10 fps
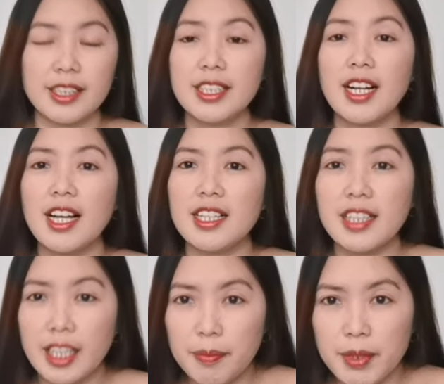isa nga
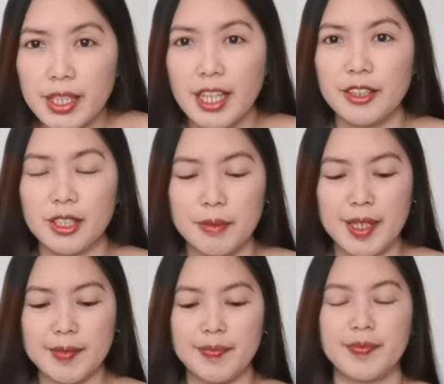lang hirap na tayo, di
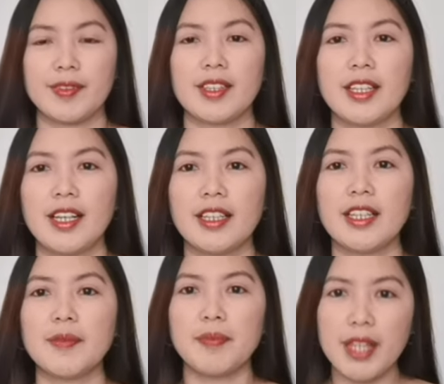ba?
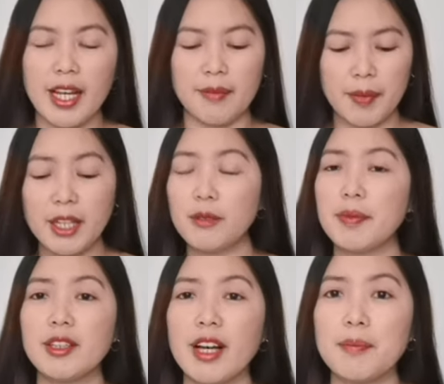Hirap na.
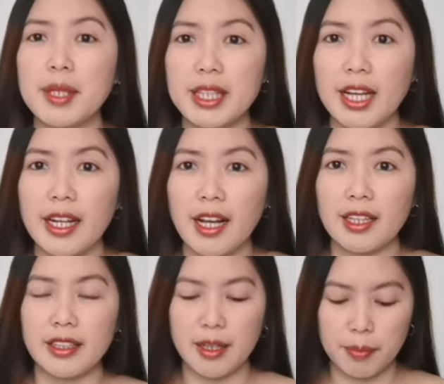Paano pa yung apat na
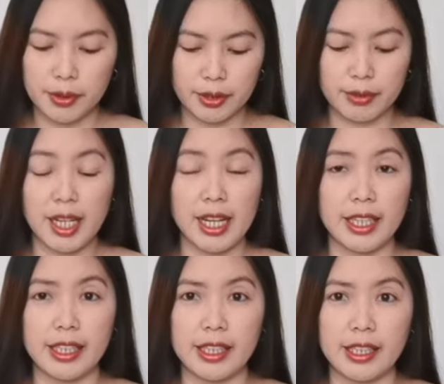anak? Tapos wala
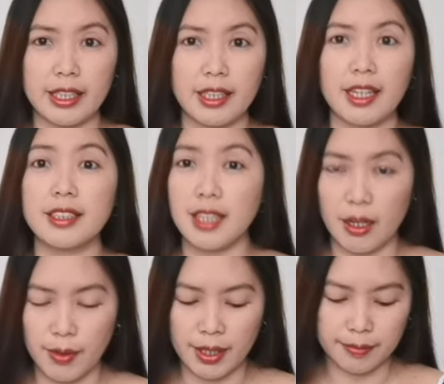ka na ring
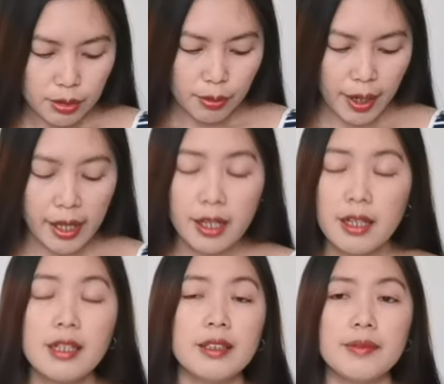asawa.
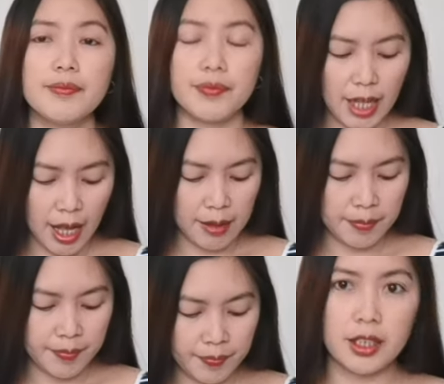Well,
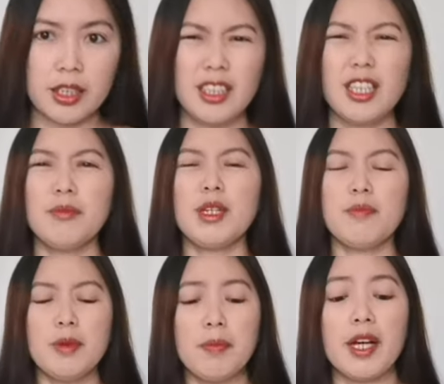Sam, ang
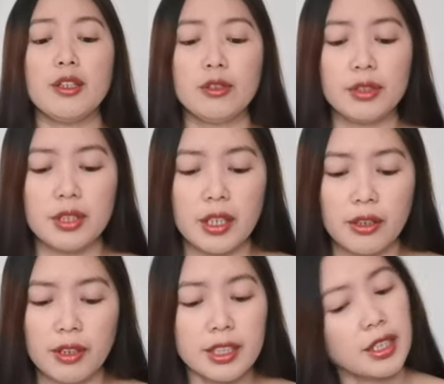may papayo ko sa'yo,